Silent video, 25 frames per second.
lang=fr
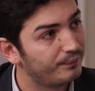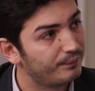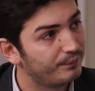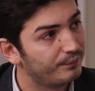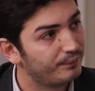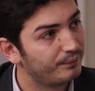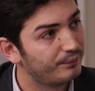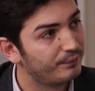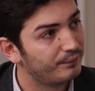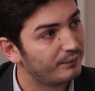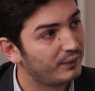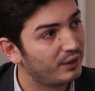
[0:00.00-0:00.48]

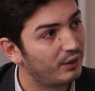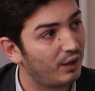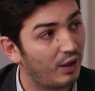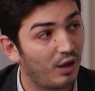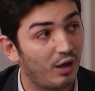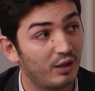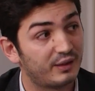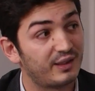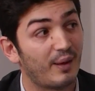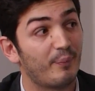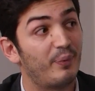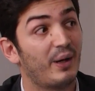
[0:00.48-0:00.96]
Ok.
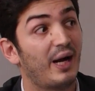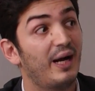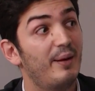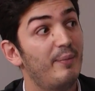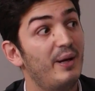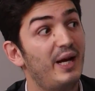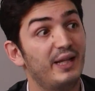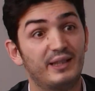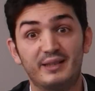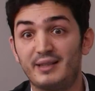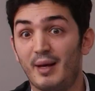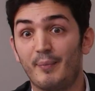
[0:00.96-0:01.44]
ça paraît
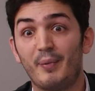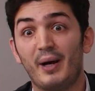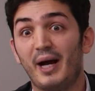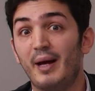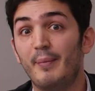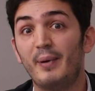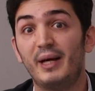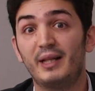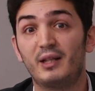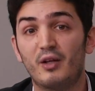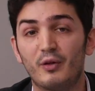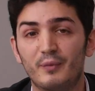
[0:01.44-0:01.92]
bête, ça paraît
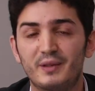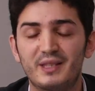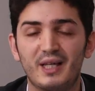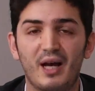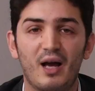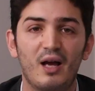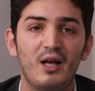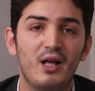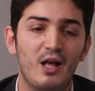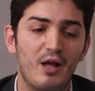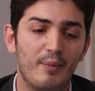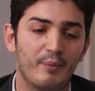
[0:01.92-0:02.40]
bête comme
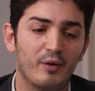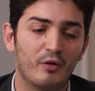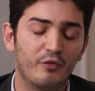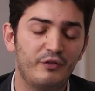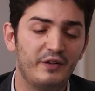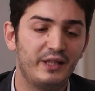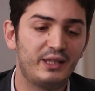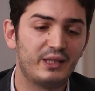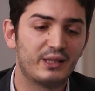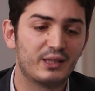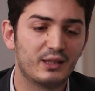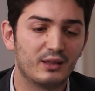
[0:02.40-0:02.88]
ça. Mais en
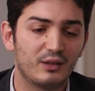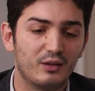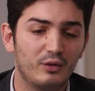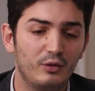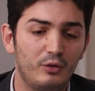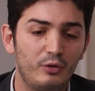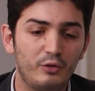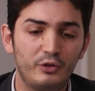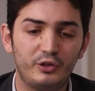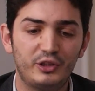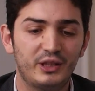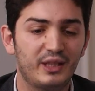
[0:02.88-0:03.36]
fait,
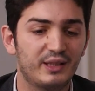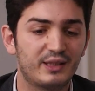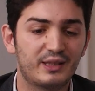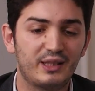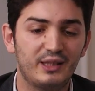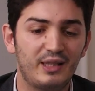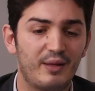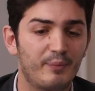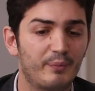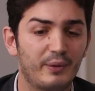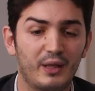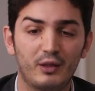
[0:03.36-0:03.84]
le chat, ce
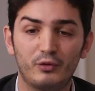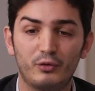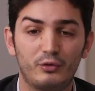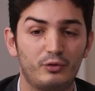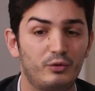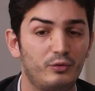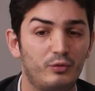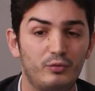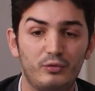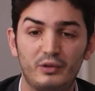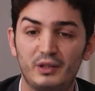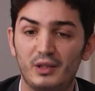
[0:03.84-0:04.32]
qu'il aime
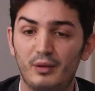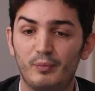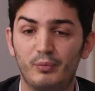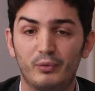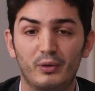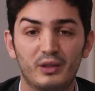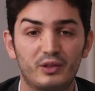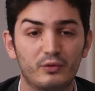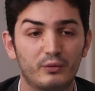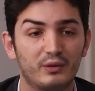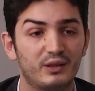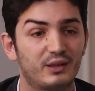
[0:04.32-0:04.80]
par-dessus tout, c'est le
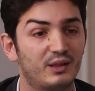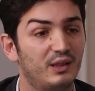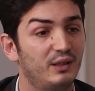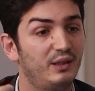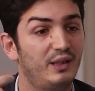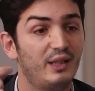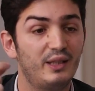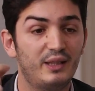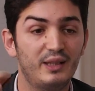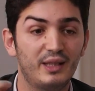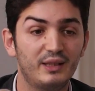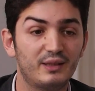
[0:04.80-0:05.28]
poisson et ce qu'il
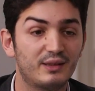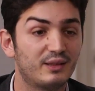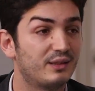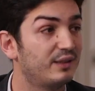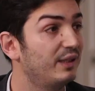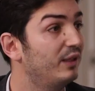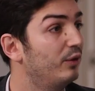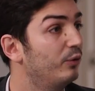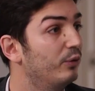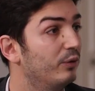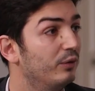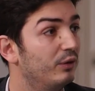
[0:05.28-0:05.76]
déteste,
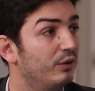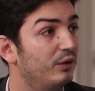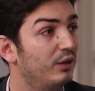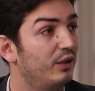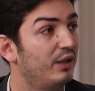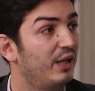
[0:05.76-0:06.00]
c'est l'eau.